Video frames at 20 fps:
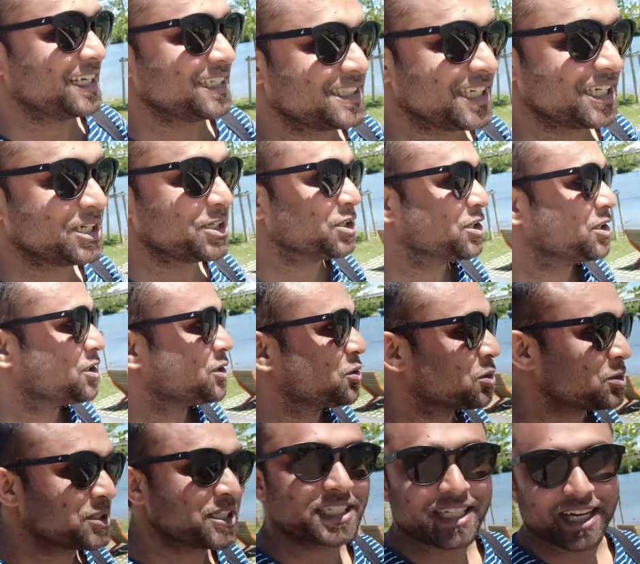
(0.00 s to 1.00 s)
যে
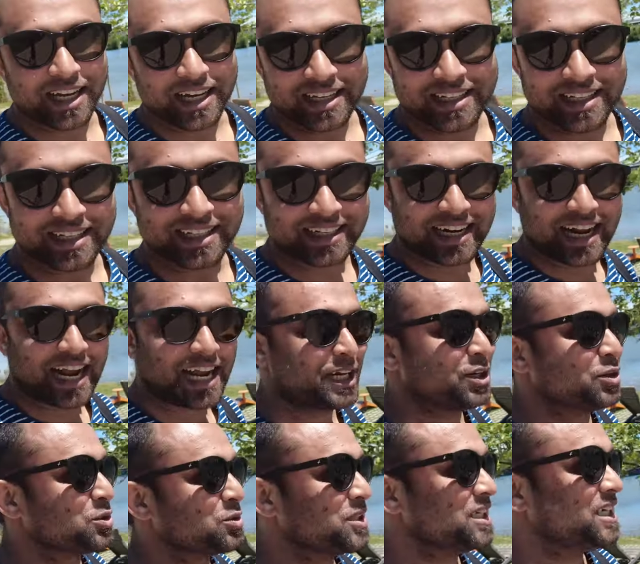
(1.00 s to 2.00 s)
নদীটা রাইন
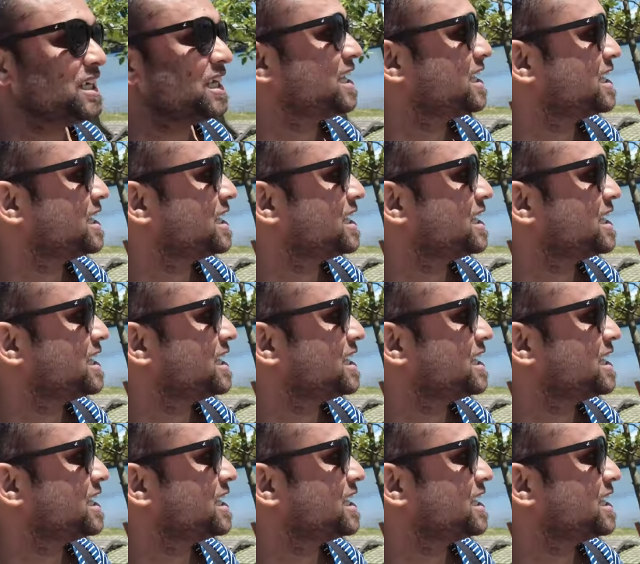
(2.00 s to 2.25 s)
নদী